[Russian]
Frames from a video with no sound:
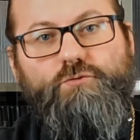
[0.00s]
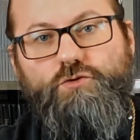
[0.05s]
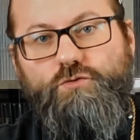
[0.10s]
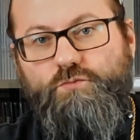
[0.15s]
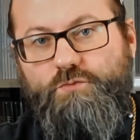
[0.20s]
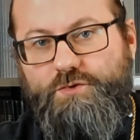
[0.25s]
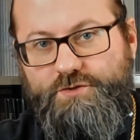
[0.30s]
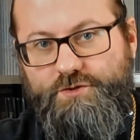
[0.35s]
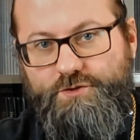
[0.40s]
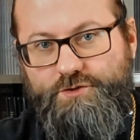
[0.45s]

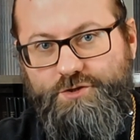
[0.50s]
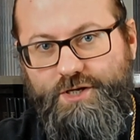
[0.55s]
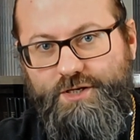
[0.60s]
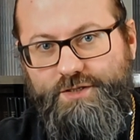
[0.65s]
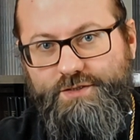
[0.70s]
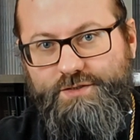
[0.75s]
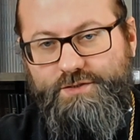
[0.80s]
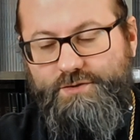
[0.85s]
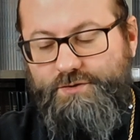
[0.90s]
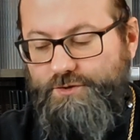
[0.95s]
вот мы
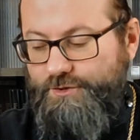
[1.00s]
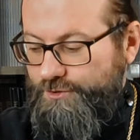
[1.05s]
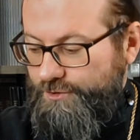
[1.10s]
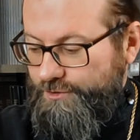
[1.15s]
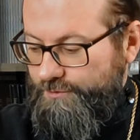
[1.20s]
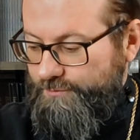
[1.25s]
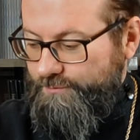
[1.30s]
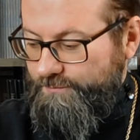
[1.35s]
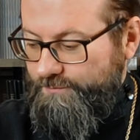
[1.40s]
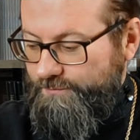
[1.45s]
сейчас
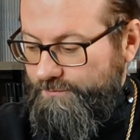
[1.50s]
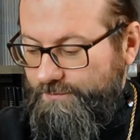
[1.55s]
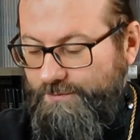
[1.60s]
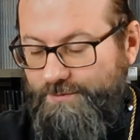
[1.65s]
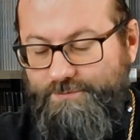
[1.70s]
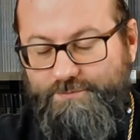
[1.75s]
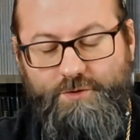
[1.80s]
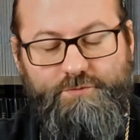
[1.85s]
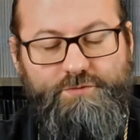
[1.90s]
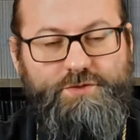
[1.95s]

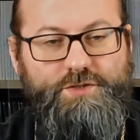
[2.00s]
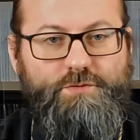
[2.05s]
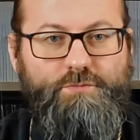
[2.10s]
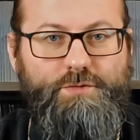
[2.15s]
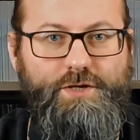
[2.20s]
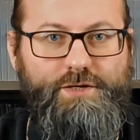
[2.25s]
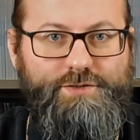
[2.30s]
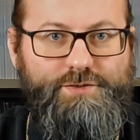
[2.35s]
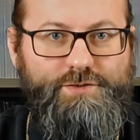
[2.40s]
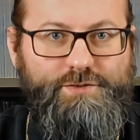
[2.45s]
слышим
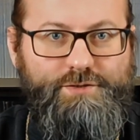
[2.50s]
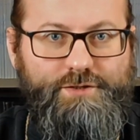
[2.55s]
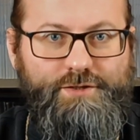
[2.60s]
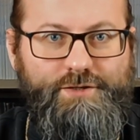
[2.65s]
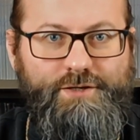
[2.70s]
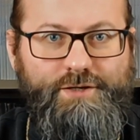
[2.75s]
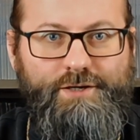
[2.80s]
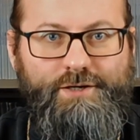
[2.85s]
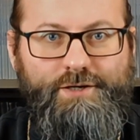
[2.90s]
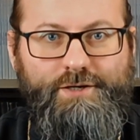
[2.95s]
повсеместно
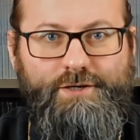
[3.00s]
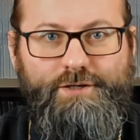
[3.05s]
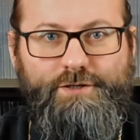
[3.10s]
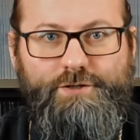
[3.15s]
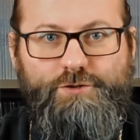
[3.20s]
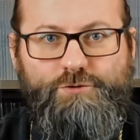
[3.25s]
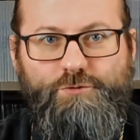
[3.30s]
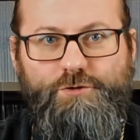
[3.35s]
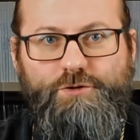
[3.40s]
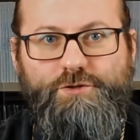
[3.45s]

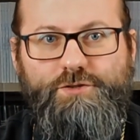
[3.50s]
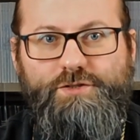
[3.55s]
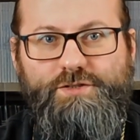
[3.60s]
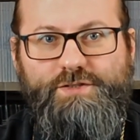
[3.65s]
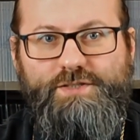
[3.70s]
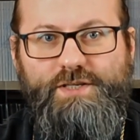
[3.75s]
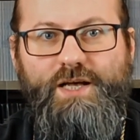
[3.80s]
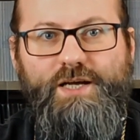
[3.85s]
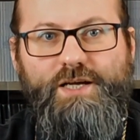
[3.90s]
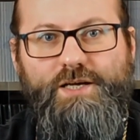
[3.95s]
что это
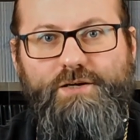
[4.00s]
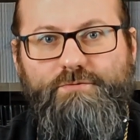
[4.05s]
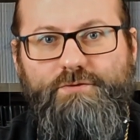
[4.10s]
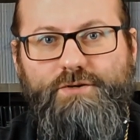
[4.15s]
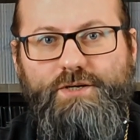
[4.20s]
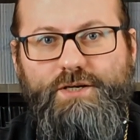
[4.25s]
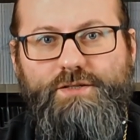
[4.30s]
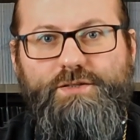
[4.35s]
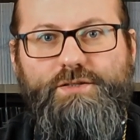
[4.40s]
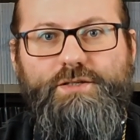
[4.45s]

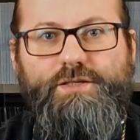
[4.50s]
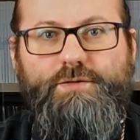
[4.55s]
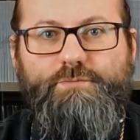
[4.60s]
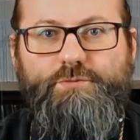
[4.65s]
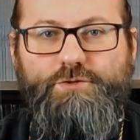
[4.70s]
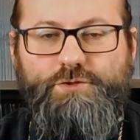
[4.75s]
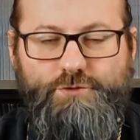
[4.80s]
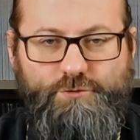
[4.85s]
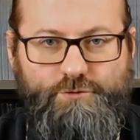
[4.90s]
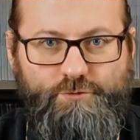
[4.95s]
заговор, это
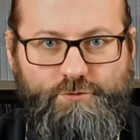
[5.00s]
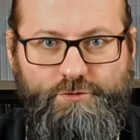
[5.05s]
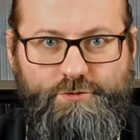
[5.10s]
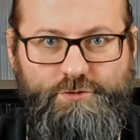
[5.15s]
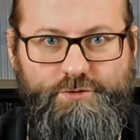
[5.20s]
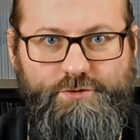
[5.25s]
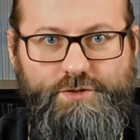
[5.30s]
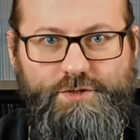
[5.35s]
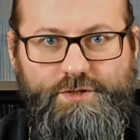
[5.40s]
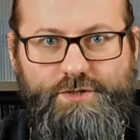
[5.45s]

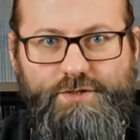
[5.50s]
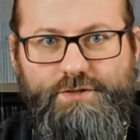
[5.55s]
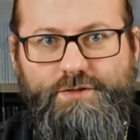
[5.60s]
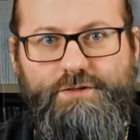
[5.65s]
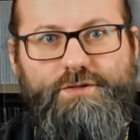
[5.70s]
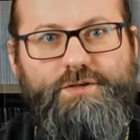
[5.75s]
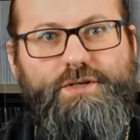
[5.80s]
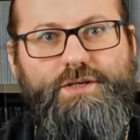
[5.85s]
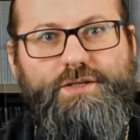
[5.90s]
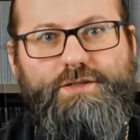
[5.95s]

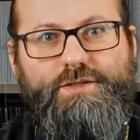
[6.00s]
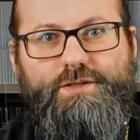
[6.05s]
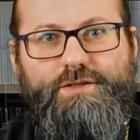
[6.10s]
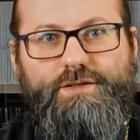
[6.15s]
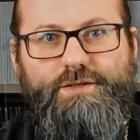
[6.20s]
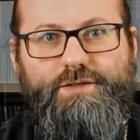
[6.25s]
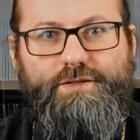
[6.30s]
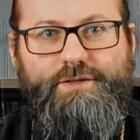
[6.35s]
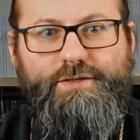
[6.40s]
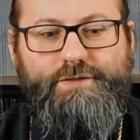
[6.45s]
рептилоиды,
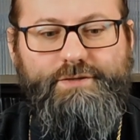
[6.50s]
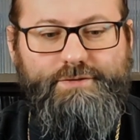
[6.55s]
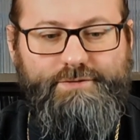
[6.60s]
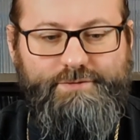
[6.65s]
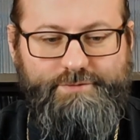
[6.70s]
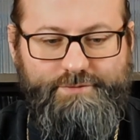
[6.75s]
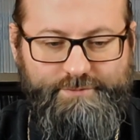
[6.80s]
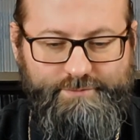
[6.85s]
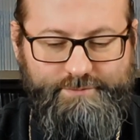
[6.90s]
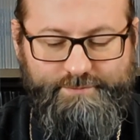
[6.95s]

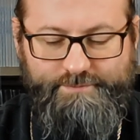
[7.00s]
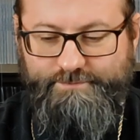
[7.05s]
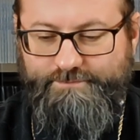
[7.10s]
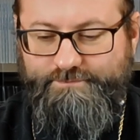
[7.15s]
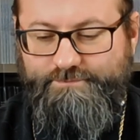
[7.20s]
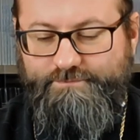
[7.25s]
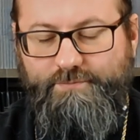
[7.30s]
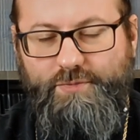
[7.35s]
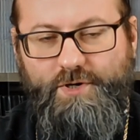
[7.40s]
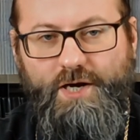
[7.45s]
это
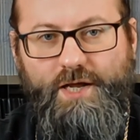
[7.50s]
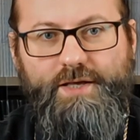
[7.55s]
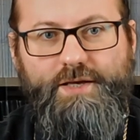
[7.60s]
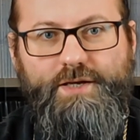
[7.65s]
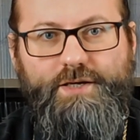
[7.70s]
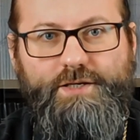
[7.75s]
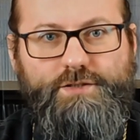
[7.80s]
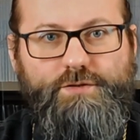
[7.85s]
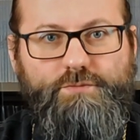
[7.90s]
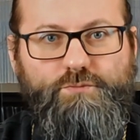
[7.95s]

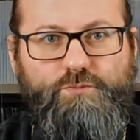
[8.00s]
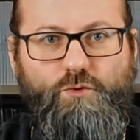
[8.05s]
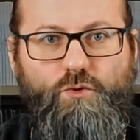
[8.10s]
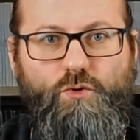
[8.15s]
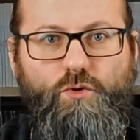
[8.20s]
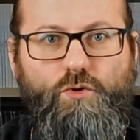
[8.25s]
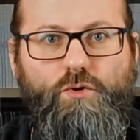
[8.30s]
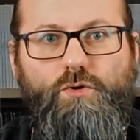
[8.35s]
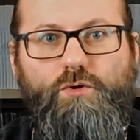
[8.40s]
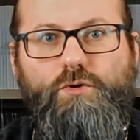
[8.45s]
проект
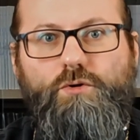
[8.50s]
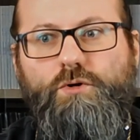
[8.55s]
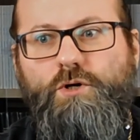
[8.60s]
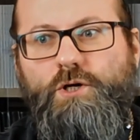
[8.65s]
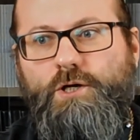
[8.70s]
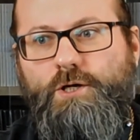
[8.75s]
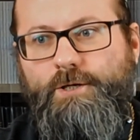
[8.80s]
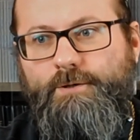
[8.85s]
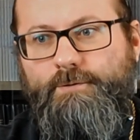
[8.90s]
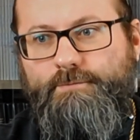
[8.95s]
по
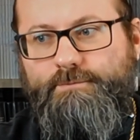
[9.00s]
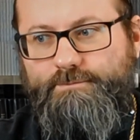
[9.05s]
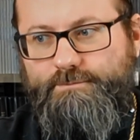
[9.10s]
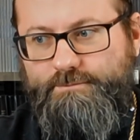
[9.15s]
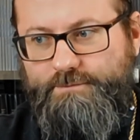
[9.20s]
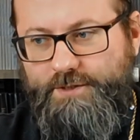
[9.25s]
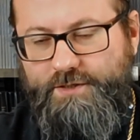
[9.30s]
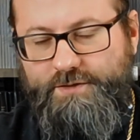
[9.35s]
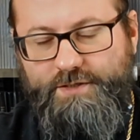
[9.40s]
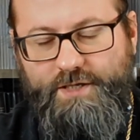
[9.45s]

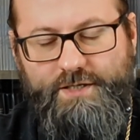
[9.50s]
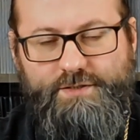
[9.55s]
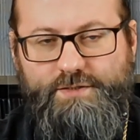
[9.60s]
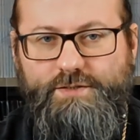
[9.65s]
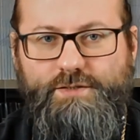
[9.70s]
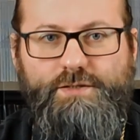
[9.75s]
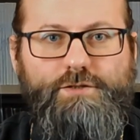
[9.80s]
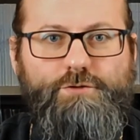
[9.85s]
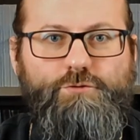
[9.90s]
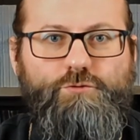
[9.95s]

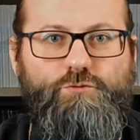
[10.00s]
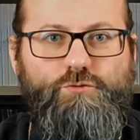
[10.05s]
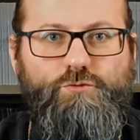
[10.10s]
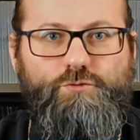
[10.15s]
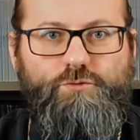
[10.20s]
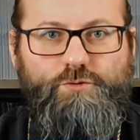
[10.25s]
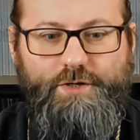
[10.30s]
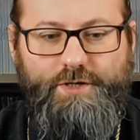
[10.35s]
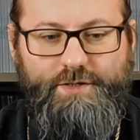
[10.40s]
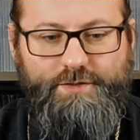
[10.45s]

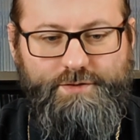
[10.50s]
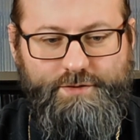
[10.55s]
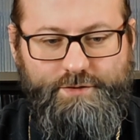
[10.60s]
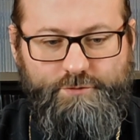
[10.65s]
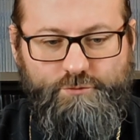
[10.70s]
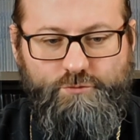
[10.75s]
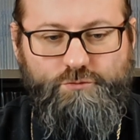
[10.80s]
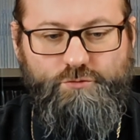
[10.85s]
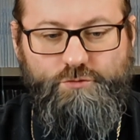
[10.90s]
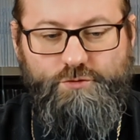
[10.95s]
геноциду,
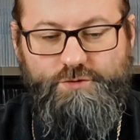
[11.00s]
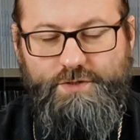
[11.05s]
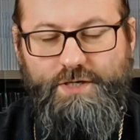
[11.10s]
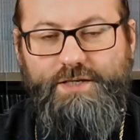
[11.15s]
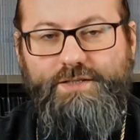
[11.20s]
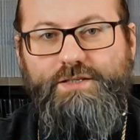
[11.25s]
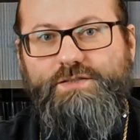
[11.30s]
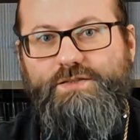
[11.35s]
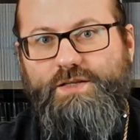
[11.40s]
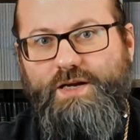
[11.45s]
это, ну, то есть
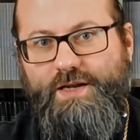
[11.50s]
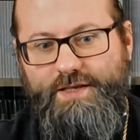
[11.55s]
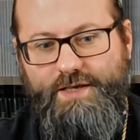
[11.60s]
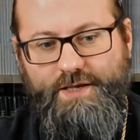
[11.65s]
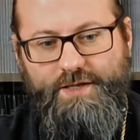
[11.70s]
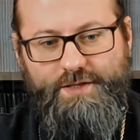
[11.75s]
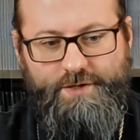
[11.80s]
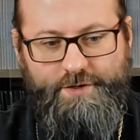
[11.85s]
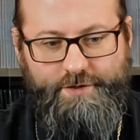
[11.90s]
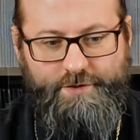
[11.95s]
о
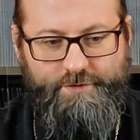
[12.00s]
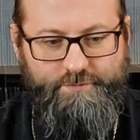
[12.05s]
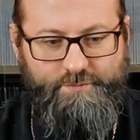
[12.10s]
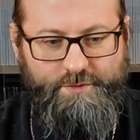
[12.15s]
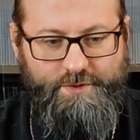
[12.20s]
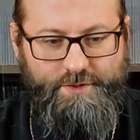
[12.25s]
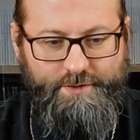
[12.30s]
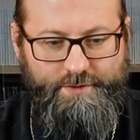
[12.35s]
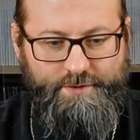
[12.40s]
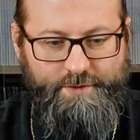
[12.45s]
нестроениях в
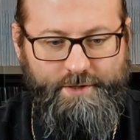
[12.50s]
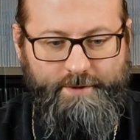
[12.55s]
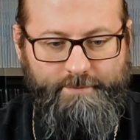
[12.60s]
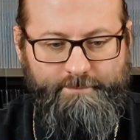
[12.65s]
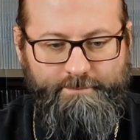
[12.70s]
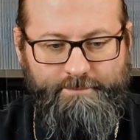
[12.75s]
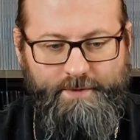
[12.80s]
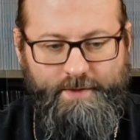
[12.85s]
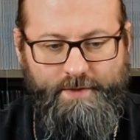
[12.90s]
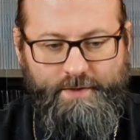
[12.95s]
мире,
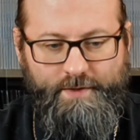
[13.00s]
да.